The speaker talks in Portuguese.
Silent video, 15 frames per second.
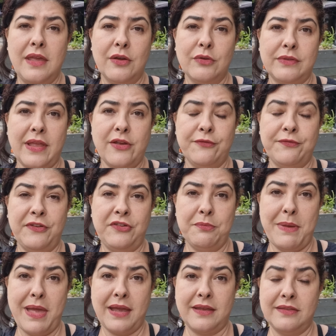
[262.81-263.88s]
eu tenho
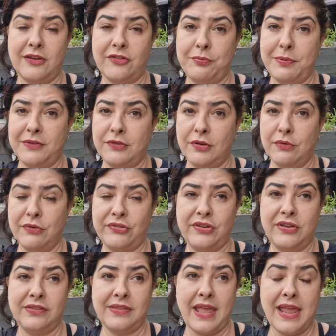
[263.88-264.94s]
feedback das pessoas
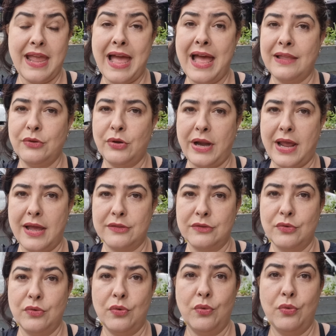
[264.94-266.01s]
que têm
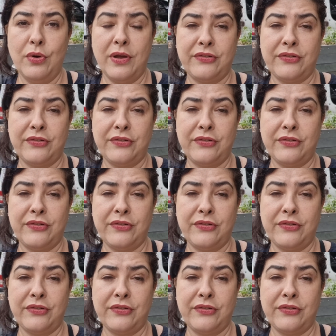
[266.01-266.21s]
adorado o